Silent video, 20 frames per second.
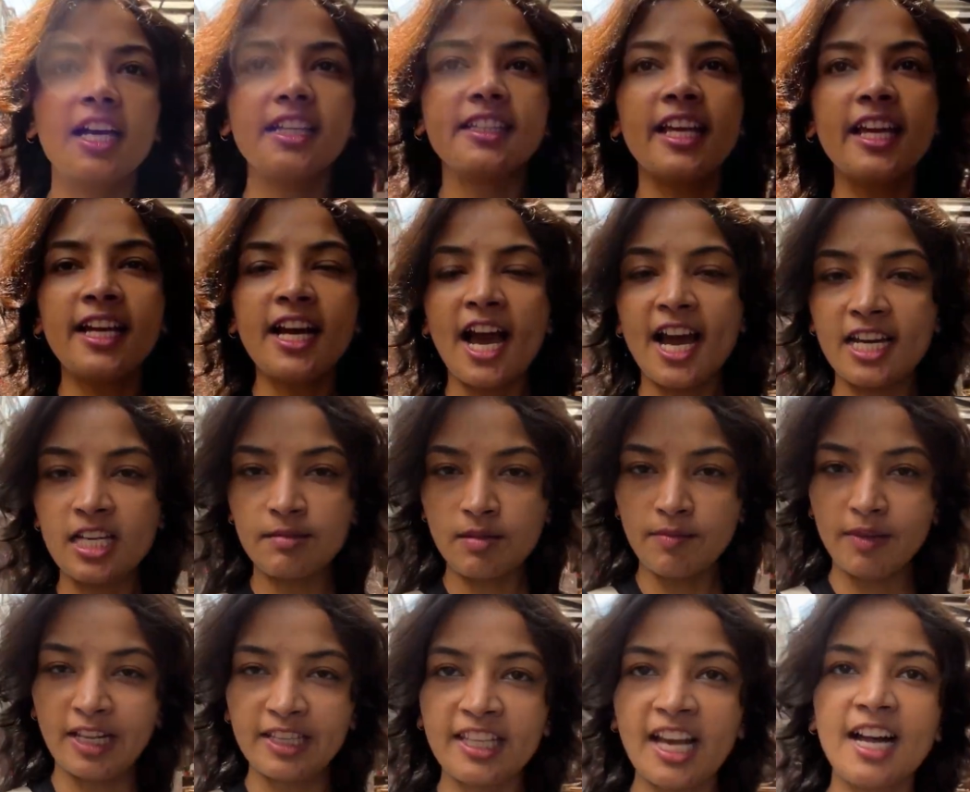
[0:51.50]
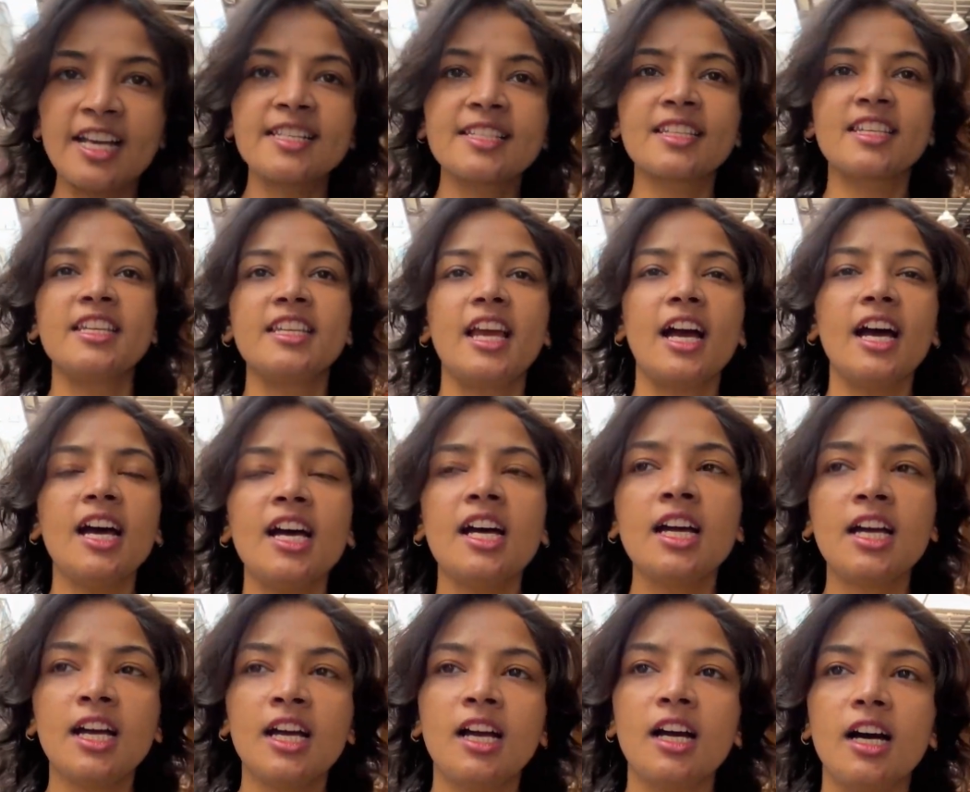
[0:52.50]
दही खाने में मैंने डांस किया
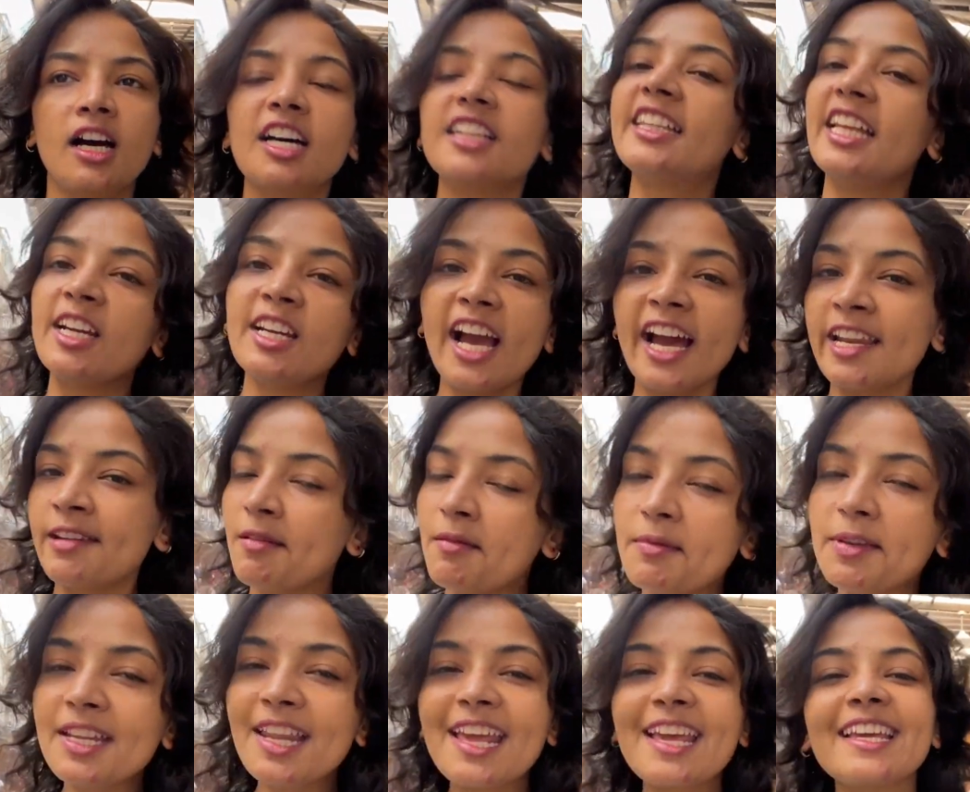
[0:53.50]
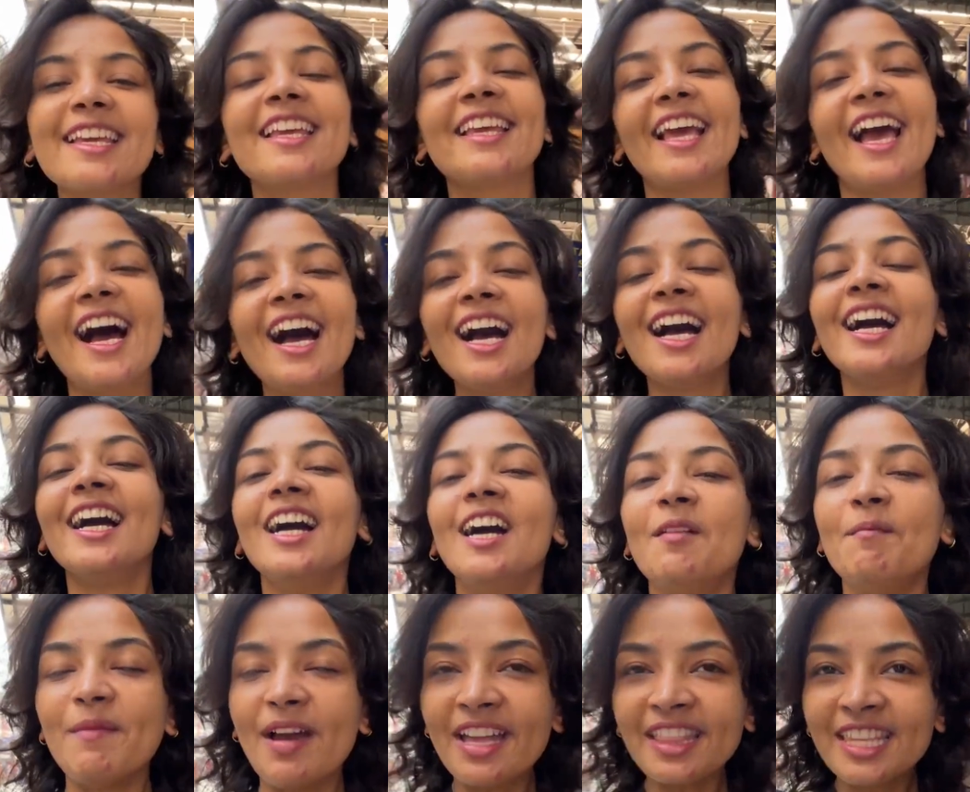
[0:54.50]
दही खाने में भी नहीं किया
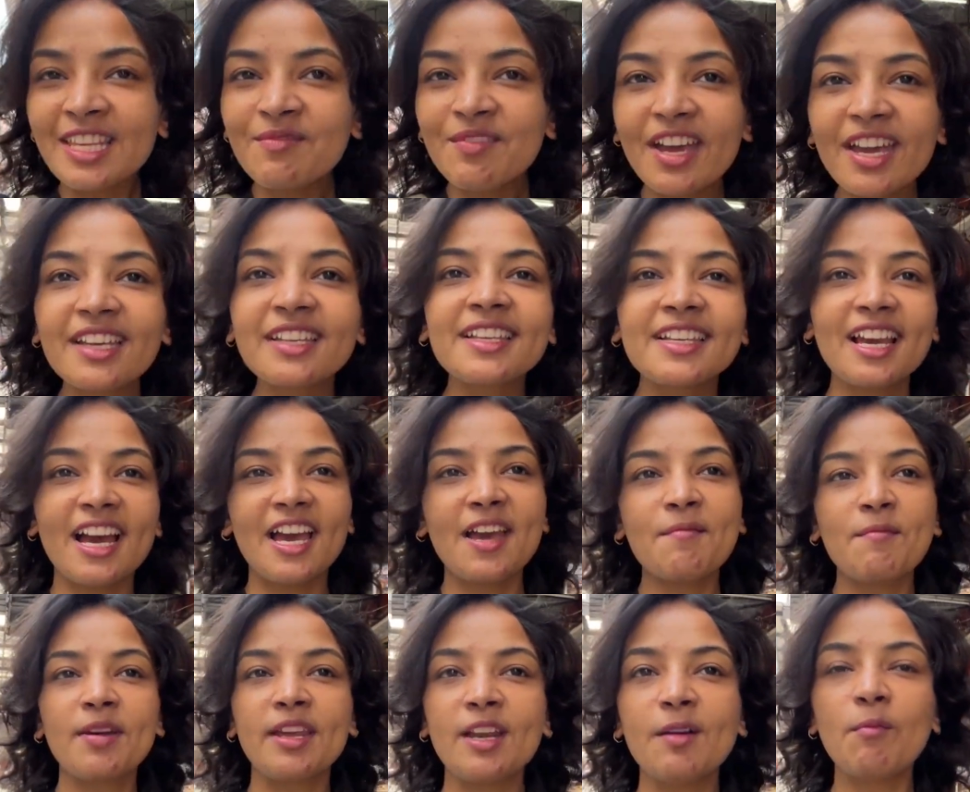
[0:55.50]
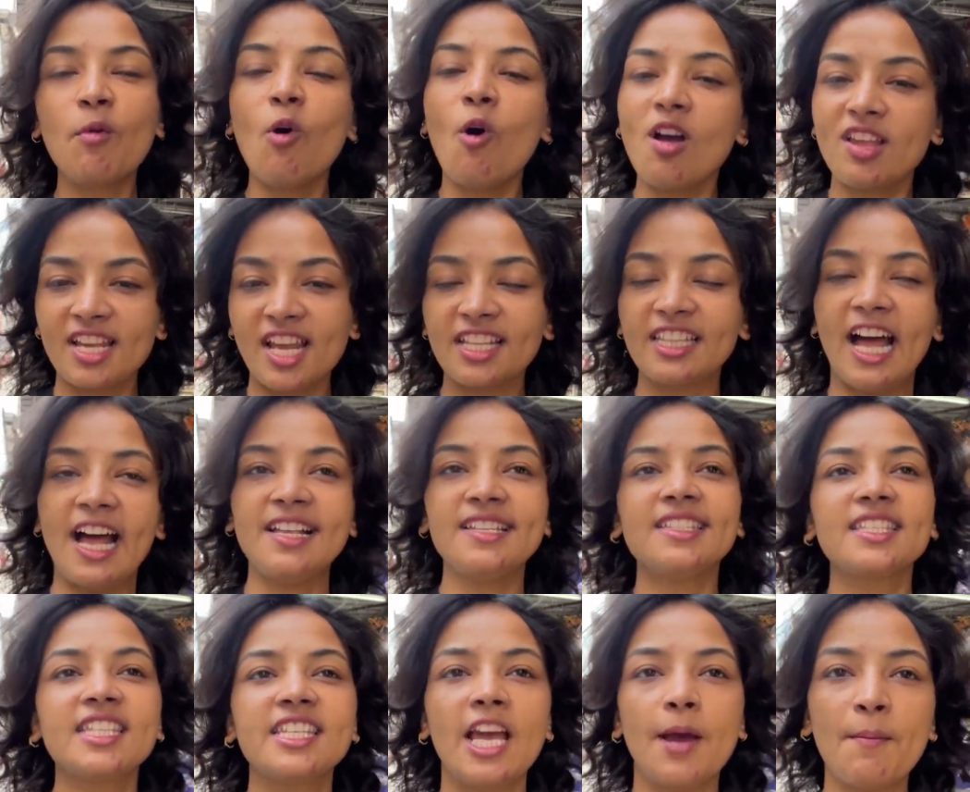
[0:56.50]
मेहंदी में ही किया है मैंने बहुत ज़्यादा
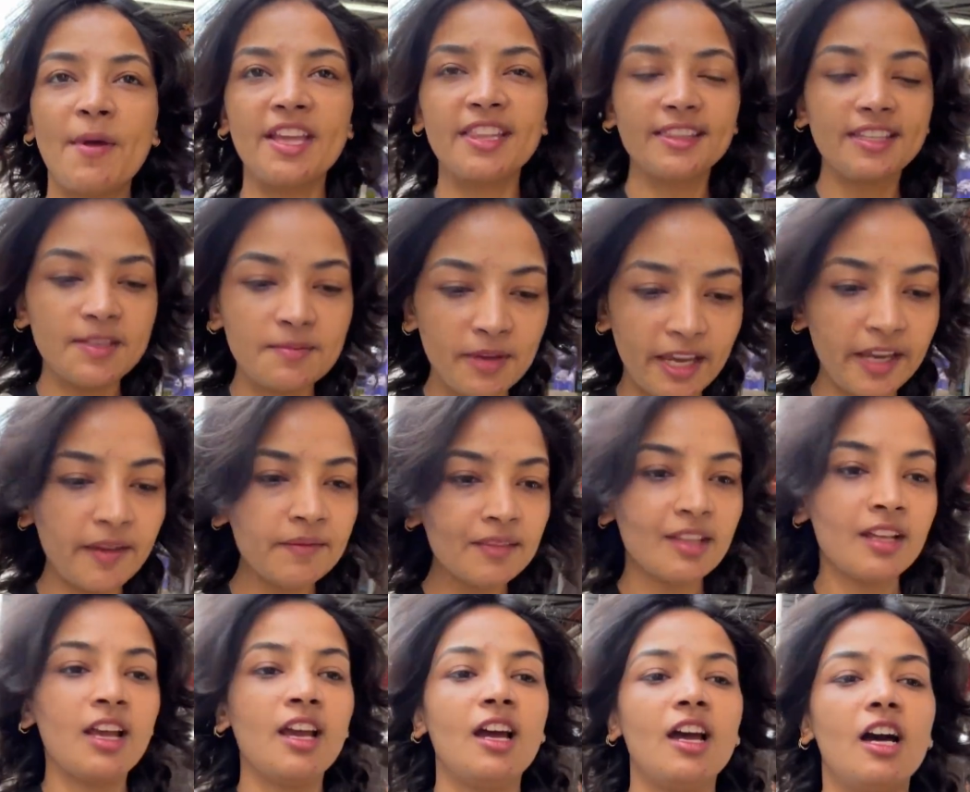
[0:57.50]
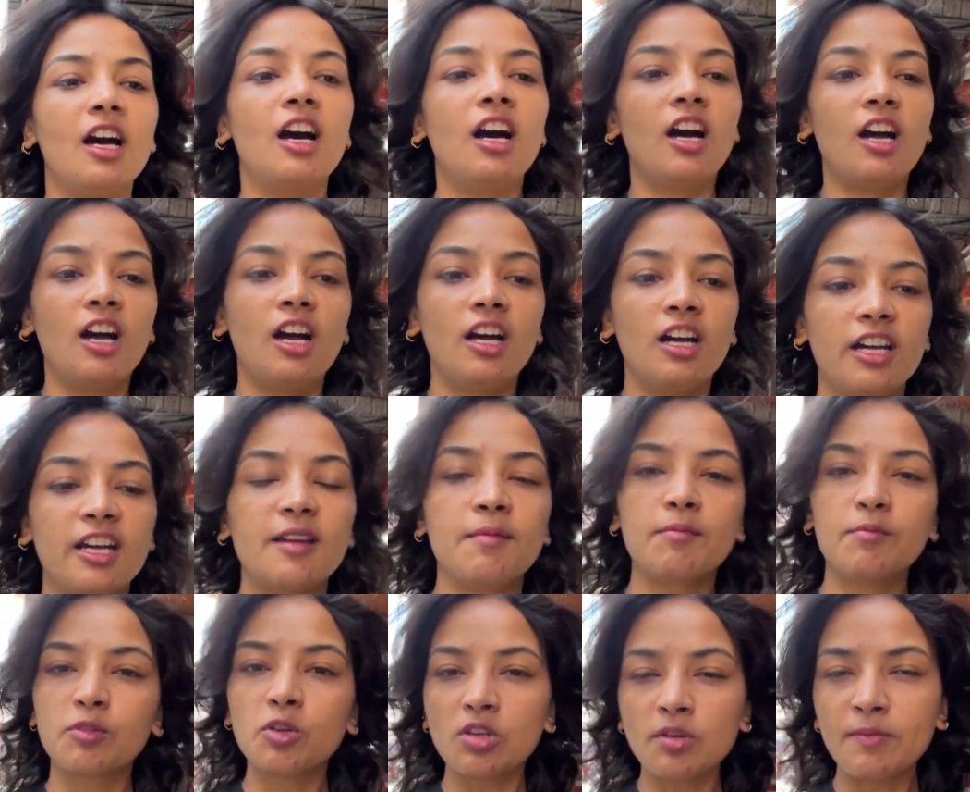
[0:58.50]
डांस किया मेहंदी में
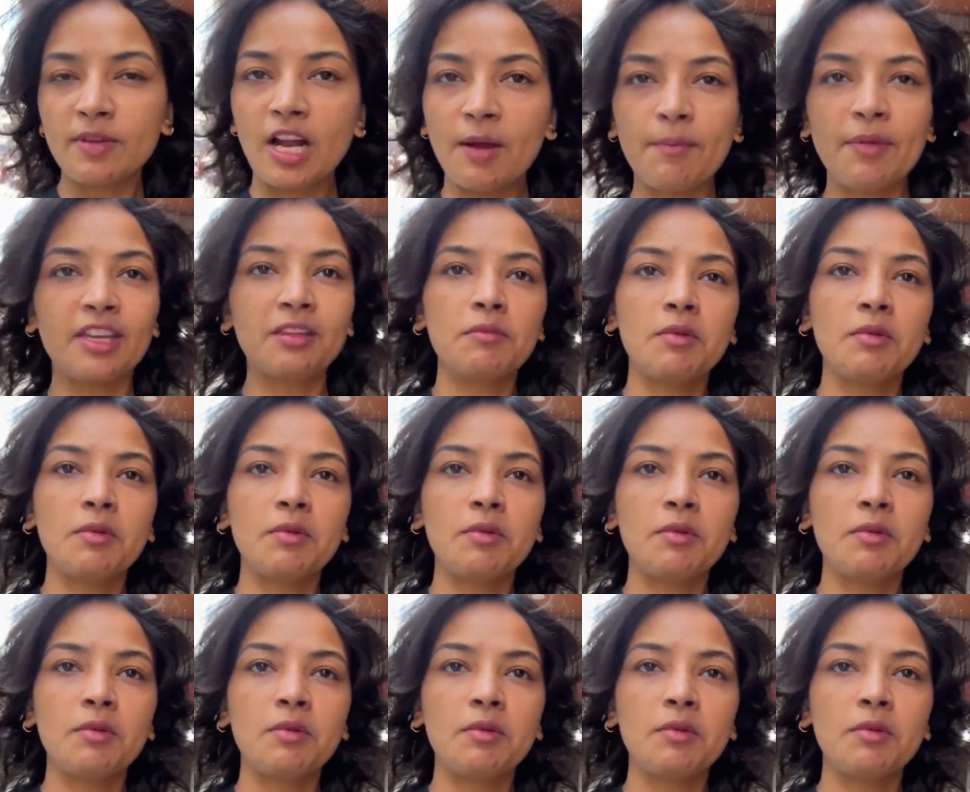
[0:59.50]
कि मेरा पेट